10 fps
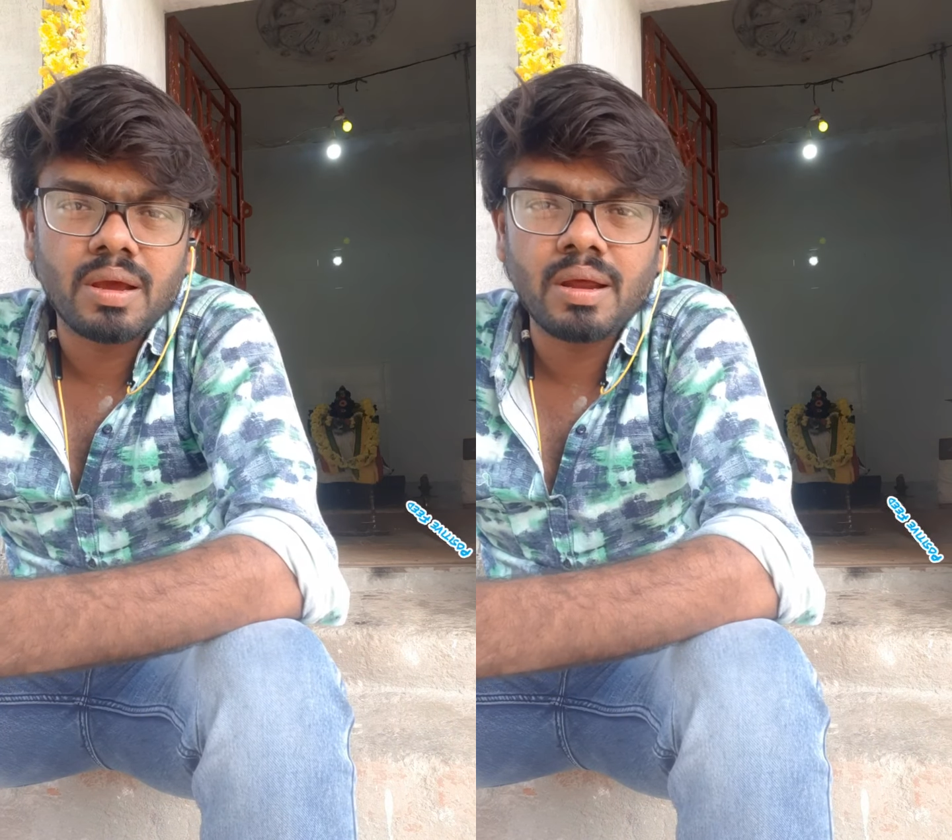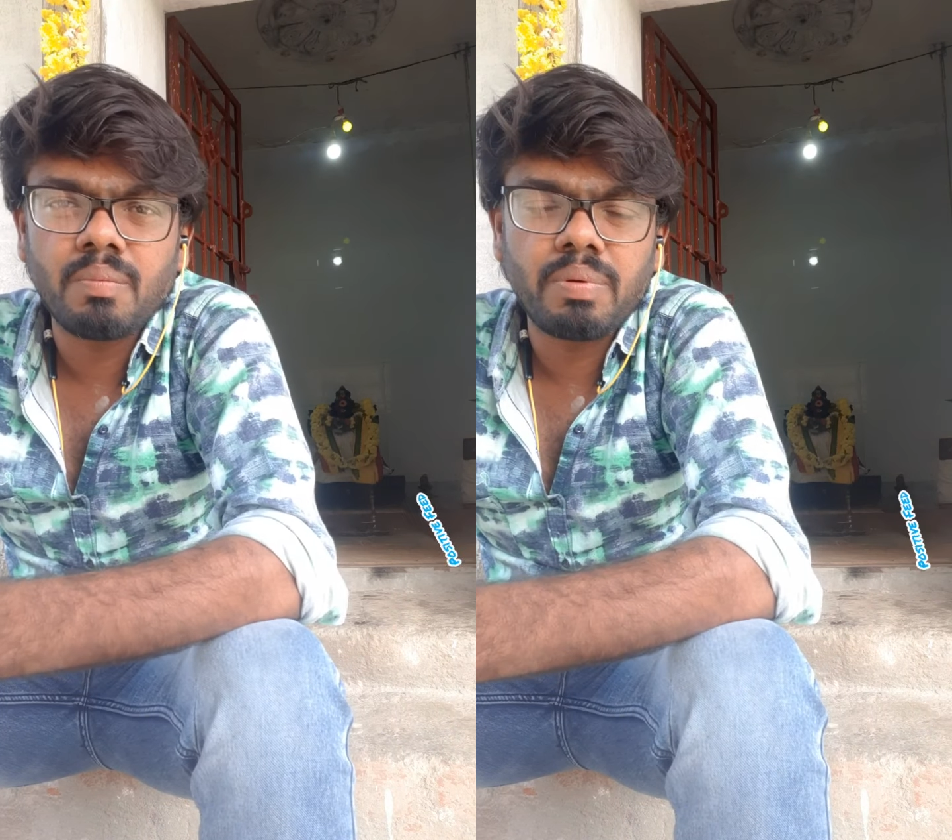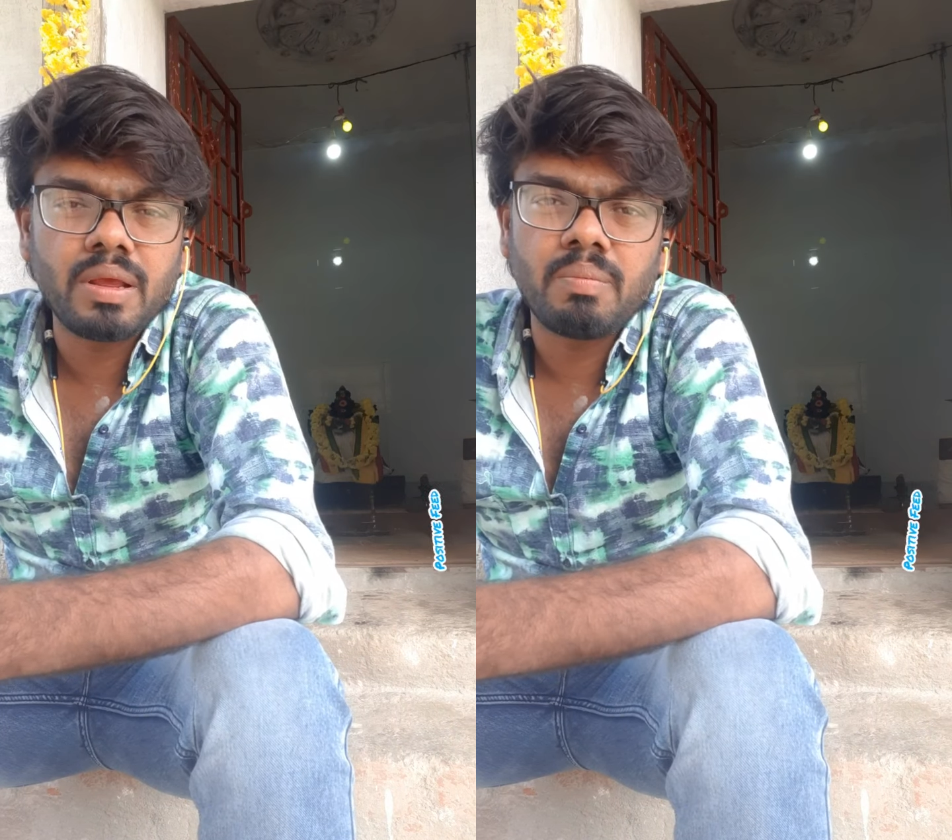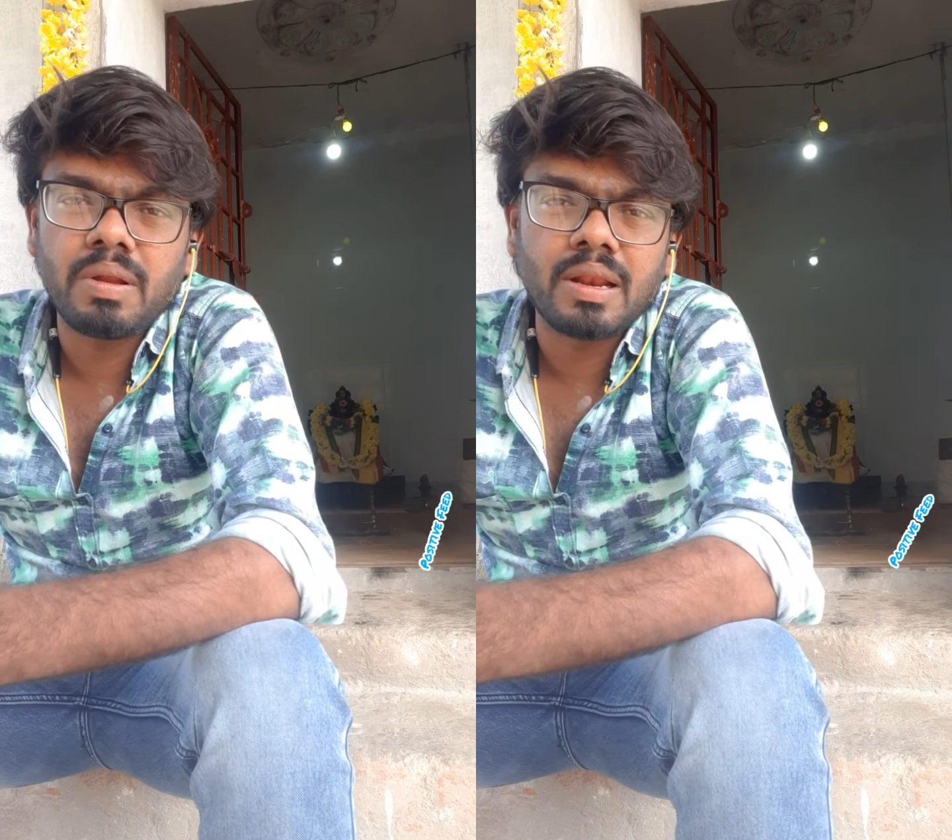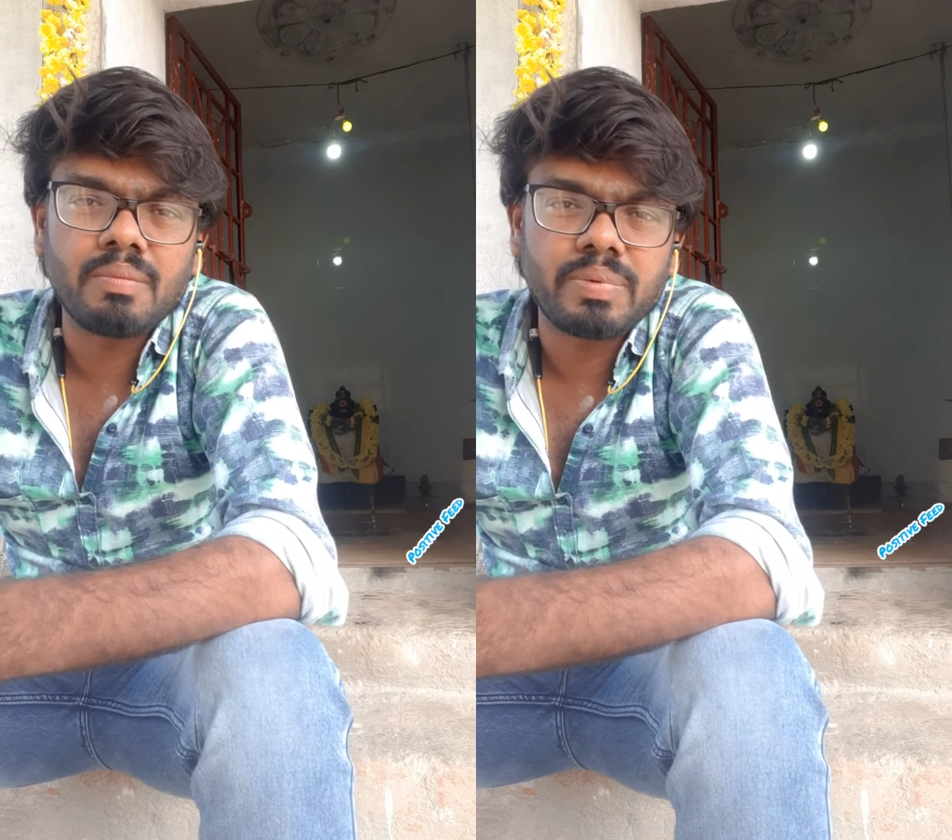அப்படி
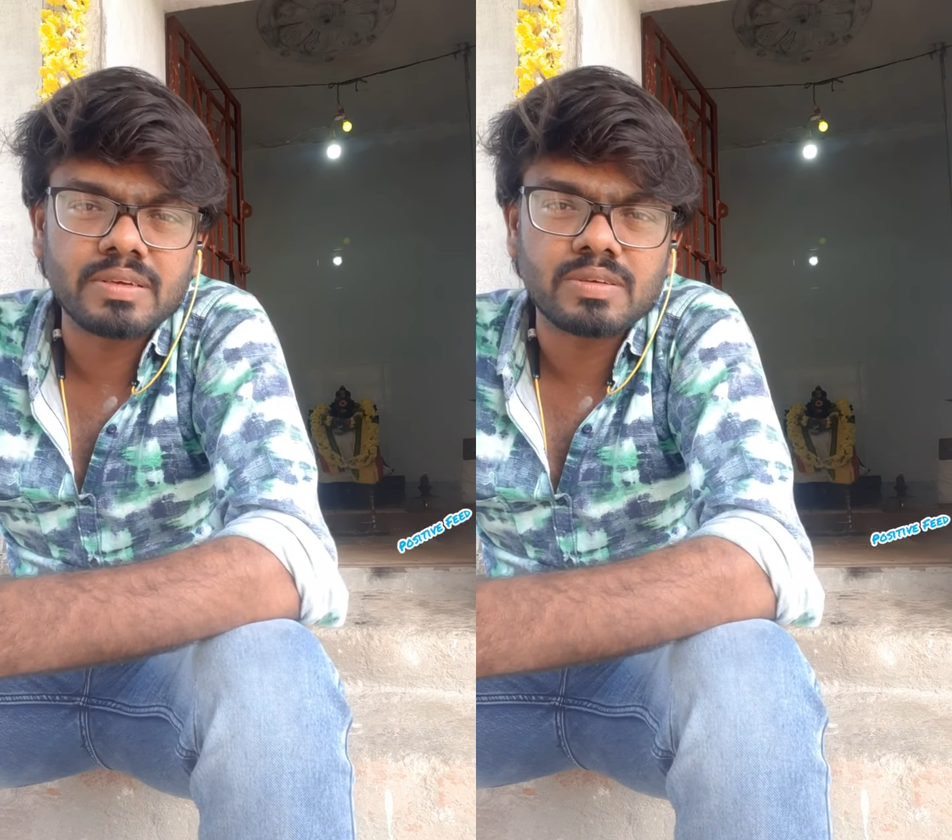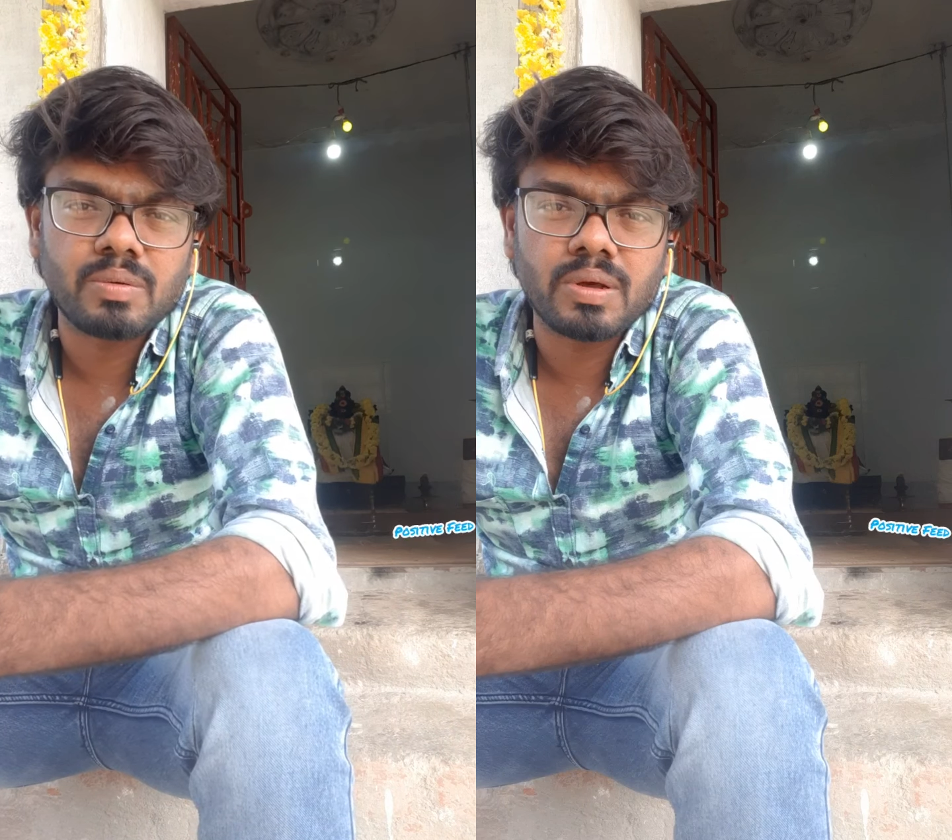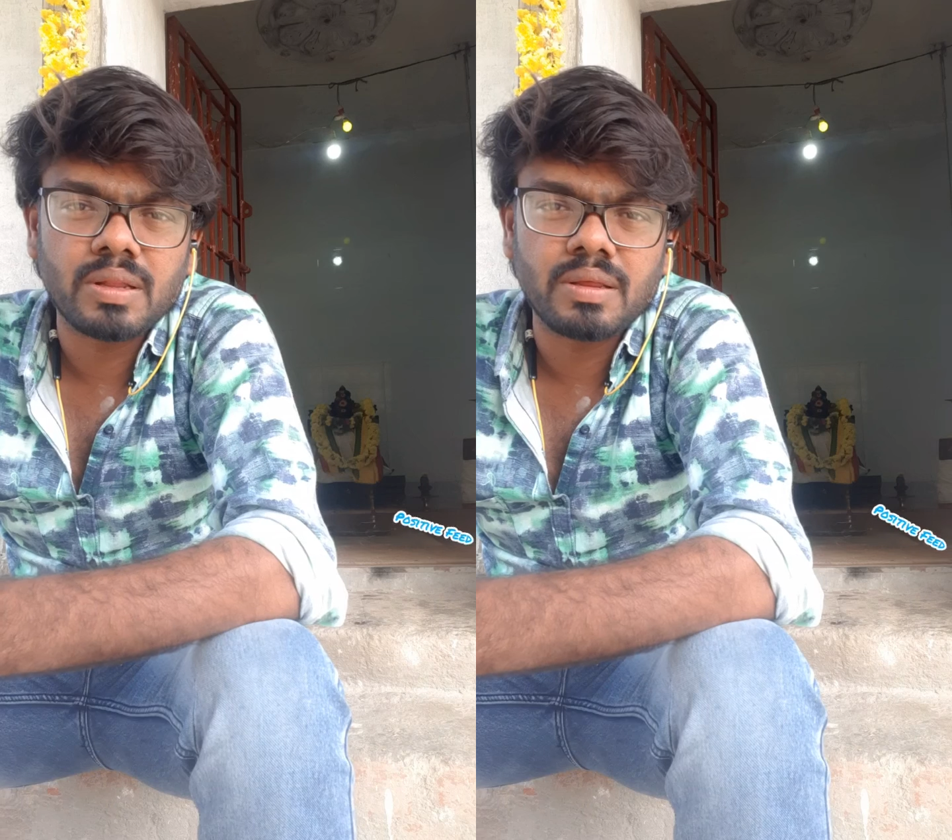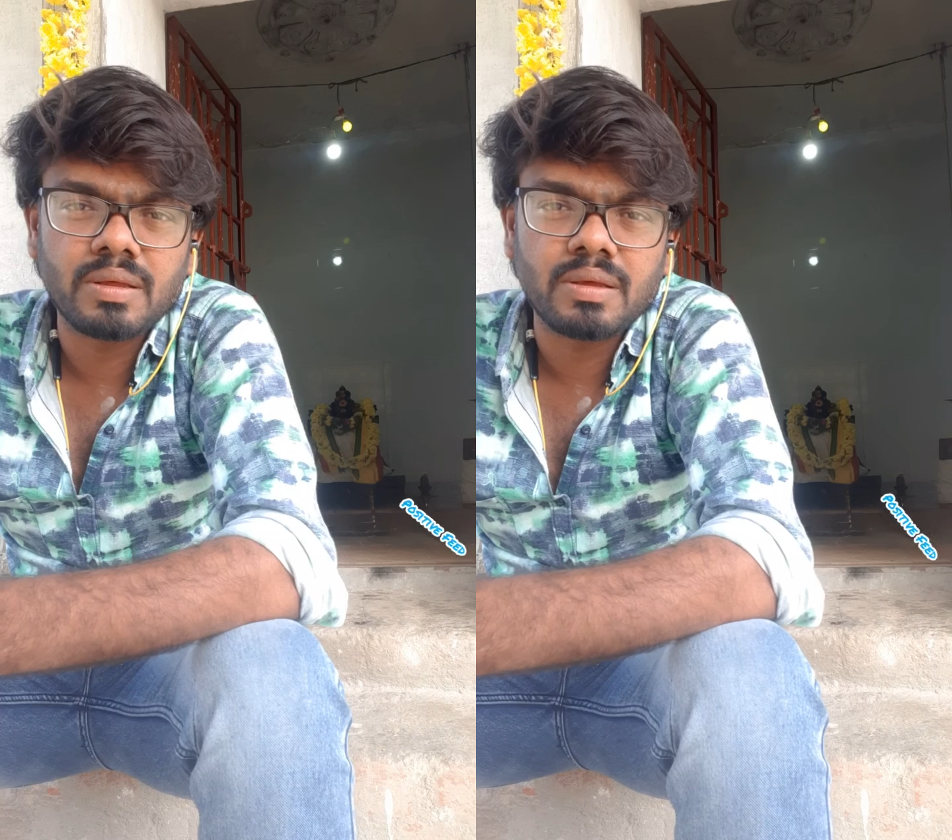இப்படின்லாம் பேசக்கூடாது